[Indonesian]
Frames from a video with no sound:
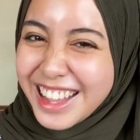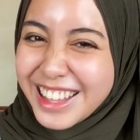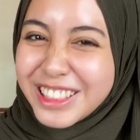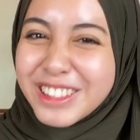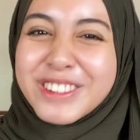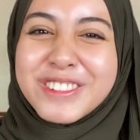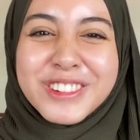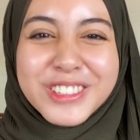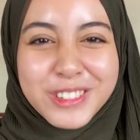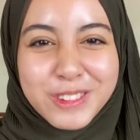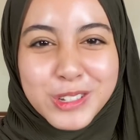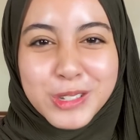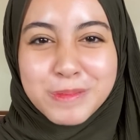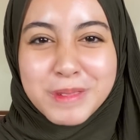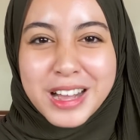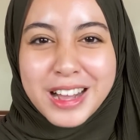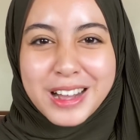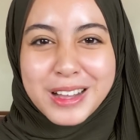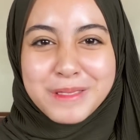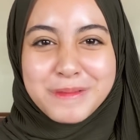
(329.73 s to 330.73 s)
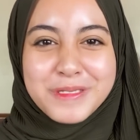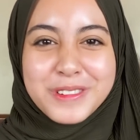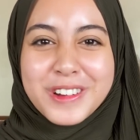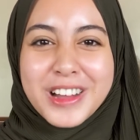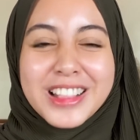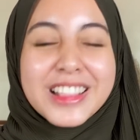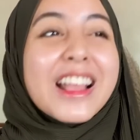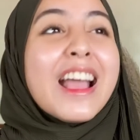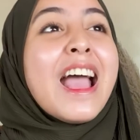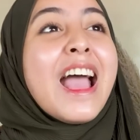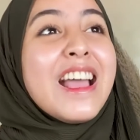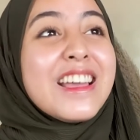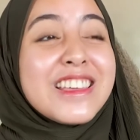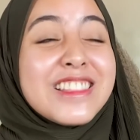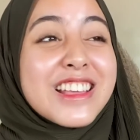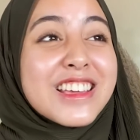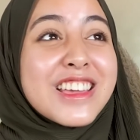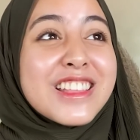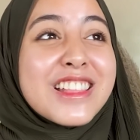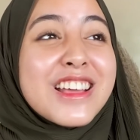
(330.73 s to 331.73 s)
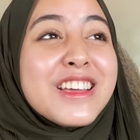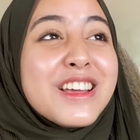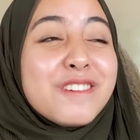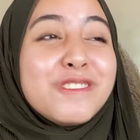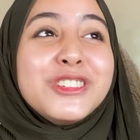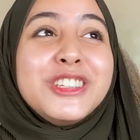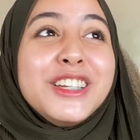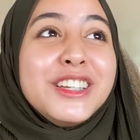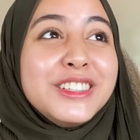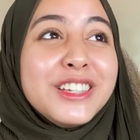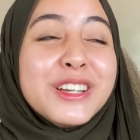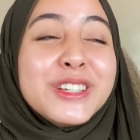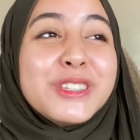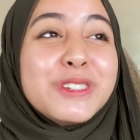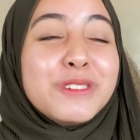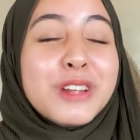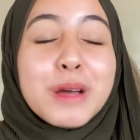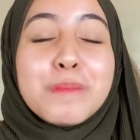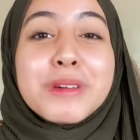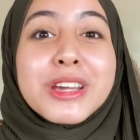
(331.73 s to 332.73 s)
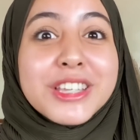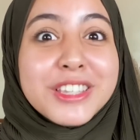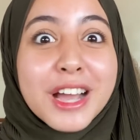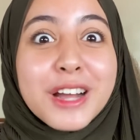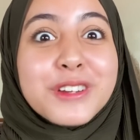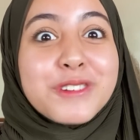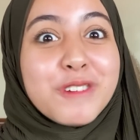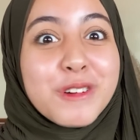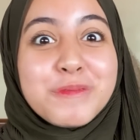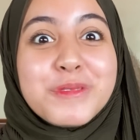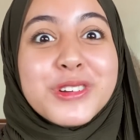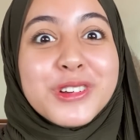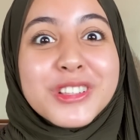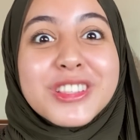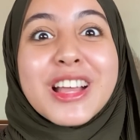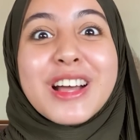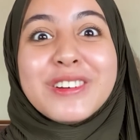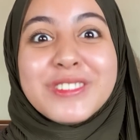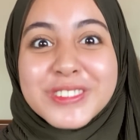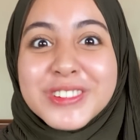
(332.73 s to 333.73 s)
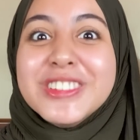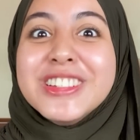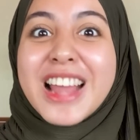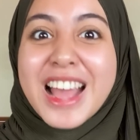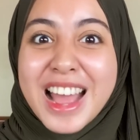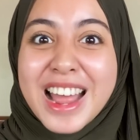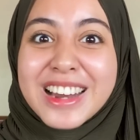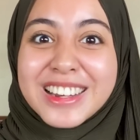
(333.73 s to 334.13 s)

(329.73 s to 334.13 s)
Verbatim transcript: itu good news banget buat kita kita yang usianya sudah menginjak 20 tahunan